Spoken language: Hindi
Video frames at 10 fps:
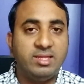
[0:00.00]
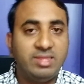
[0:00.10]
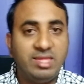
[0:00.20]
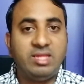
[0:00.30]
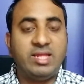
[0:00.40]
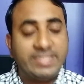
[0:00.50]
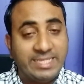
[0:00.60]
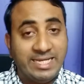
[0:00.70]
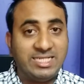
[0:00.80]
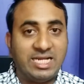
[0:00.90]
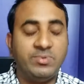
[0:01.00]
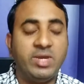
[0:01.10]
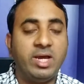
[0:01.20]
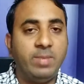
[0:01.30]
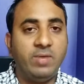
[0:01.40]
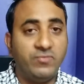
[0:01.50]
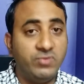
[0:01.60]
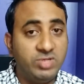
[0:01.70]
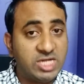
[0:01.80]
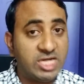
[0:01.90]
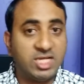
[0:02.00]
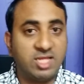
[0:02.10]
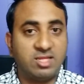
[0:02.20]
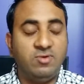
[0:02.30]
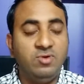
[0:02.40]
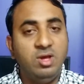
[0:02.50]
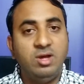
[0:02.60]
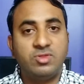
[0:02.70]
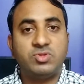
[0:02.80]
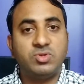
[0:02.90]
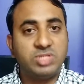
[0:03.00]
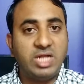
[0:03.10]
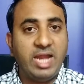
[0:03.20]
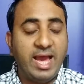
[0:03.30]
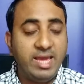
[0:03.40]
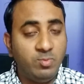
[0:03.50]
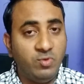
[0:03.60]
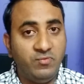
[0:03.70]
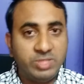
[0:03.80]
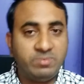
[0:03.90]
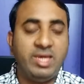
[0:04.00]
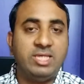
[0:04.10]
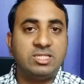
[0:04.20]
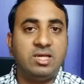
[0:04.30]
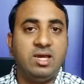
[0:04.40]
दे देता है सिंगल चार्ज में अगर मैं फुल चार्ज करता हूँ तो दो से ढाई मूवीज़ मैं इस